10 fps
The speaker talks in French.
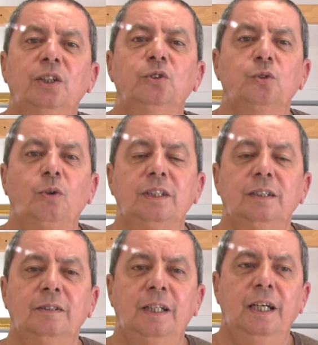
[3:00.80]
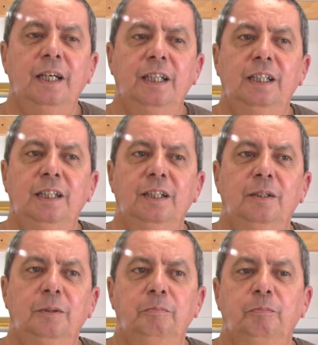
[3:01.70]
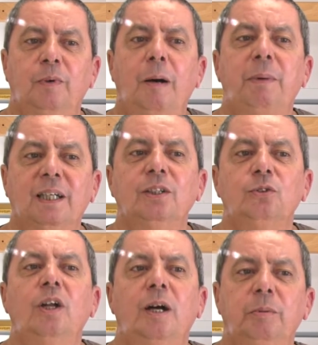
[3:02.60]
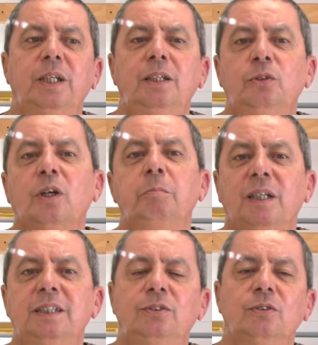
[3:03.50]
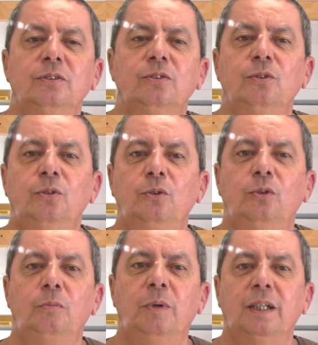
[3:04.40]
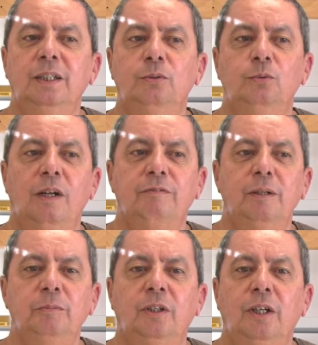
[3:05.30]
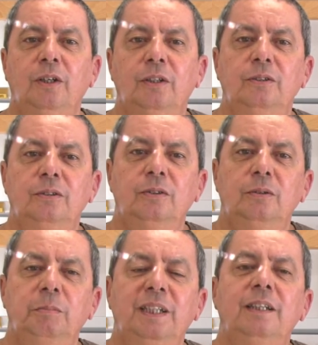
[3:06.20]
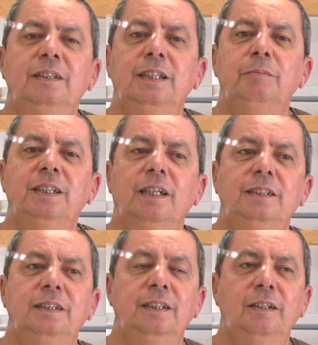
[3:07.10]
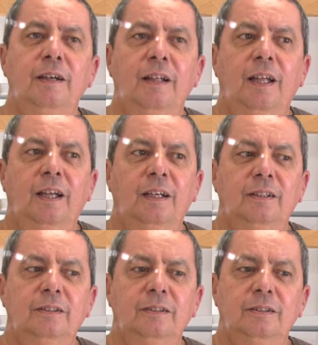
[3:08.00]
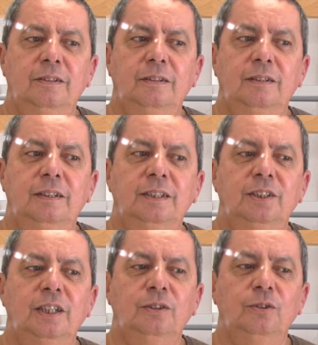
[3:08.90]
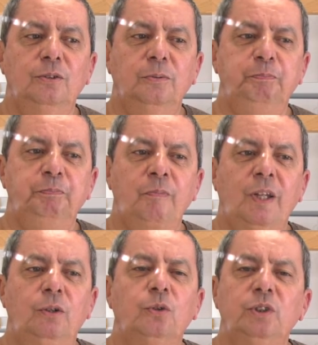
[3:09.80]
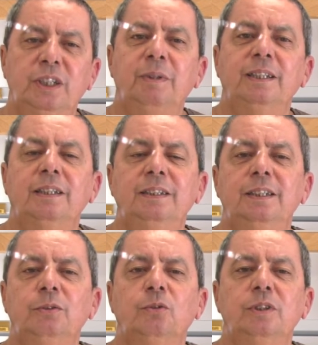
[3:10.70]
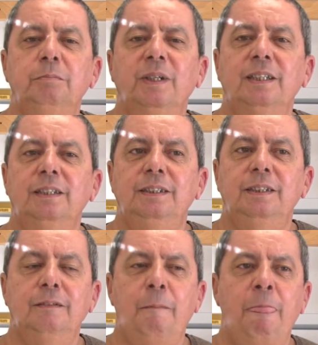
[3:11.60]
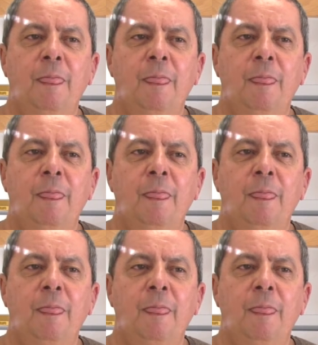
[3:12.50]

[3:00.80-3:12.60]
l'âge de 3 ans. Et à partir de là, après, une répartition entre le mari ou la femme, euh, paternité, maternité, euh, sachant que le congé maternité ou le congé paternité,